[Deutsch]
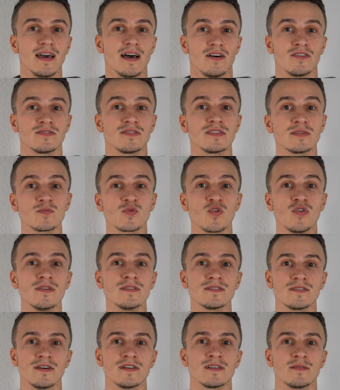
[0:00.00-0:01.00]
Aus diesem
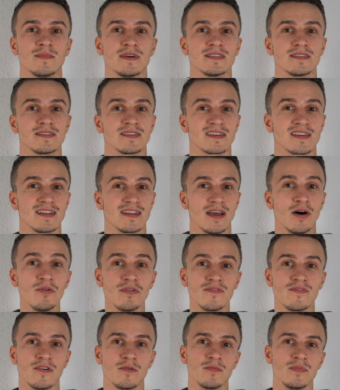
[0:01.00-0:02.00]
Grund sollte man sich genau
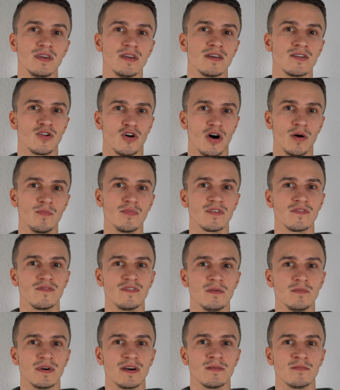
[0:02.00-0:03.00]
informieren, ob und
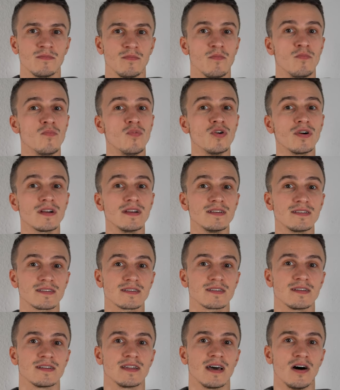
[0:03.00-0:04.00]
wie man möglichst
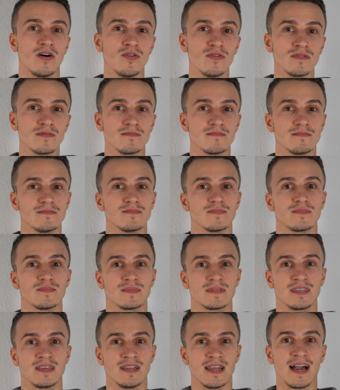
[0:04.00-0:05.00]
genau
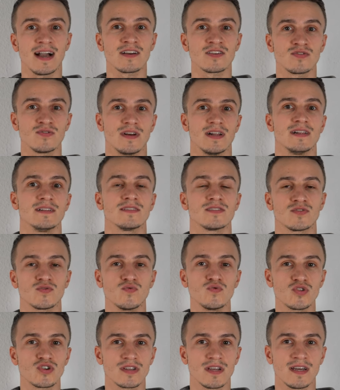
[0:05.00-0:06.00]
den aktuellen
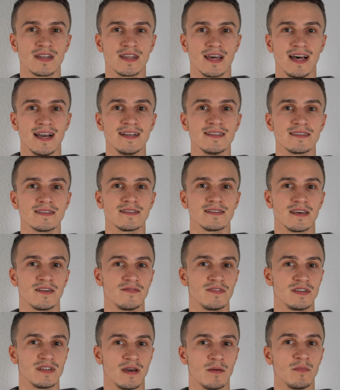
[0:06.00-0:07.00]
Zustand
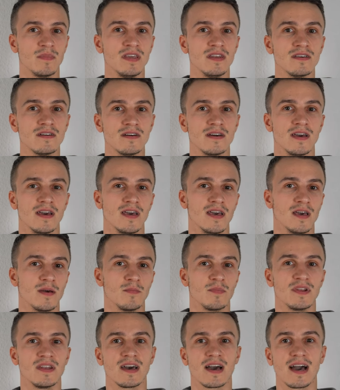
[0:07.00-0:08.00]
einzelner Vitamine,
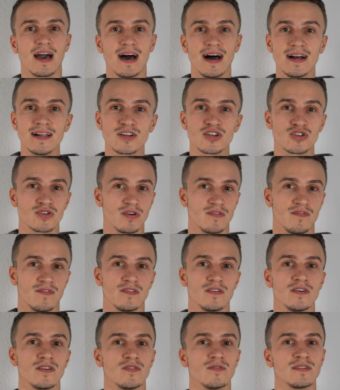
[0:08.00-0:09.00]

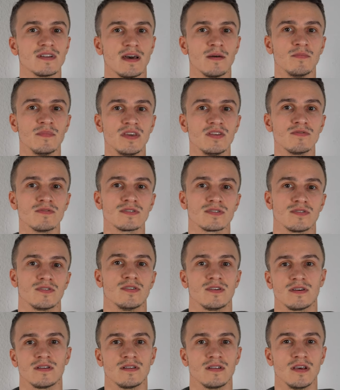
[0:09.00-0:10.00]
Mineralstoffe und
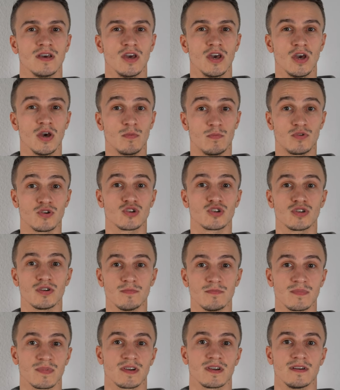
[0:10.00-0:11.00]
Aminosäuren
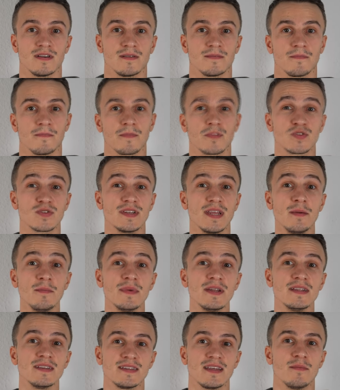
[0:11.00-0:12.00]
bestimmen kann. Zudem
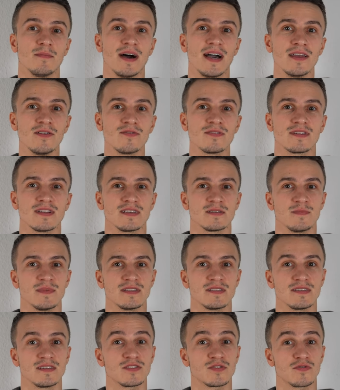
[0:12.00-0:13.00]
bin ich der Meinung, dass
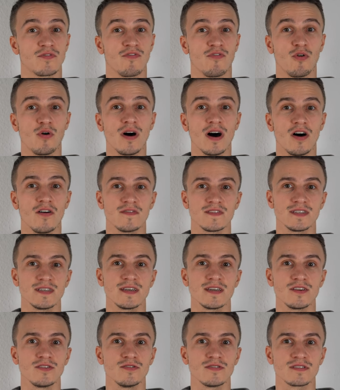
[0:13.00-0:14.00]
man sich zuvor auf
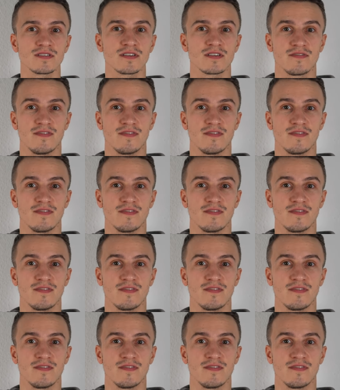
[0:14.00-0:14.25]
seriösen